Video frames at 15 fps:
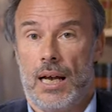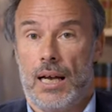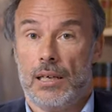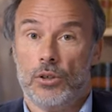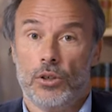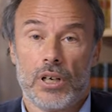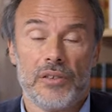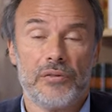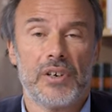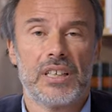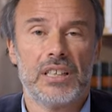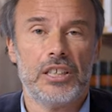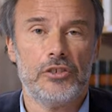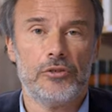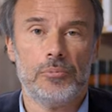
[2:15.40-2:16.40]
alors
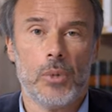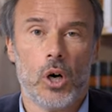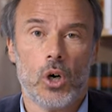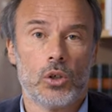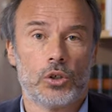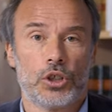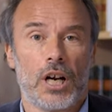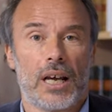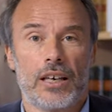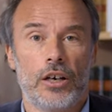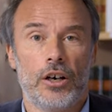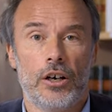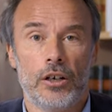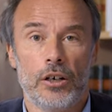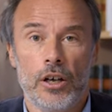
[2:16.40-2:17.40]
effectivement,
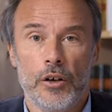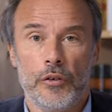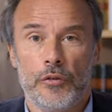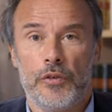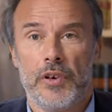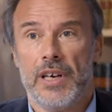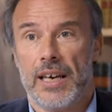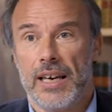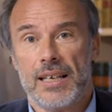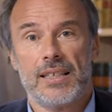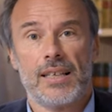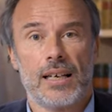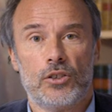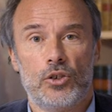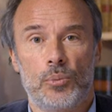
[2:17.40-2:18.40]
chacun fait
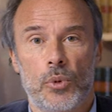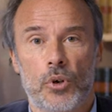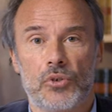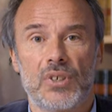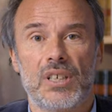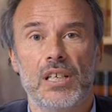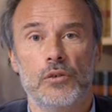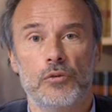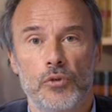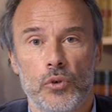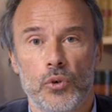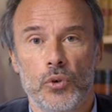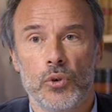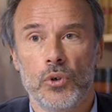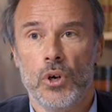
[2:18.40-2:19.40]
exactement ce qu'il
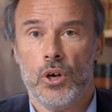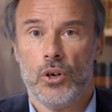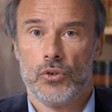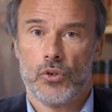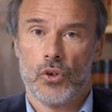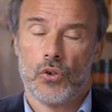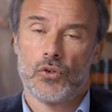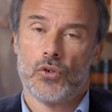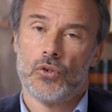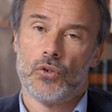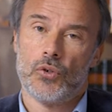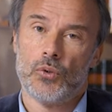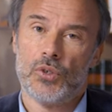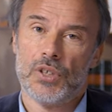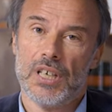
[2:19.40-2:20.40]
veut sans se
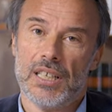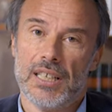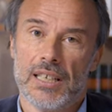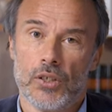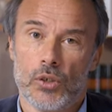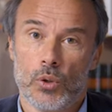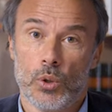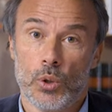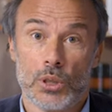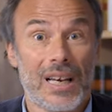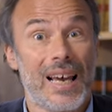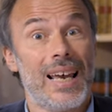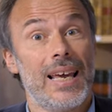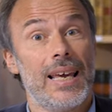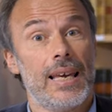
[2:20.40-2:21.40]
soucier des
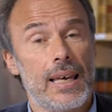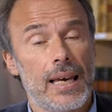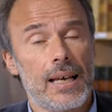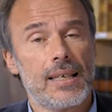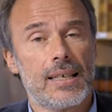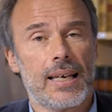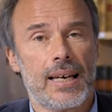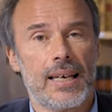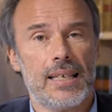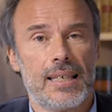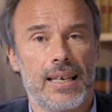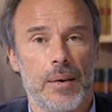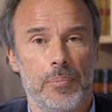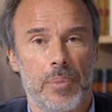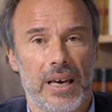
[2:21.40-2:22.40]
autres et à ses
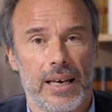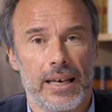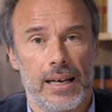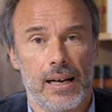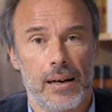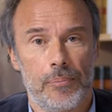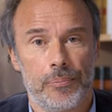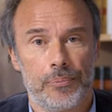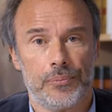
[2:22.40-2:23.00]
risques et périls.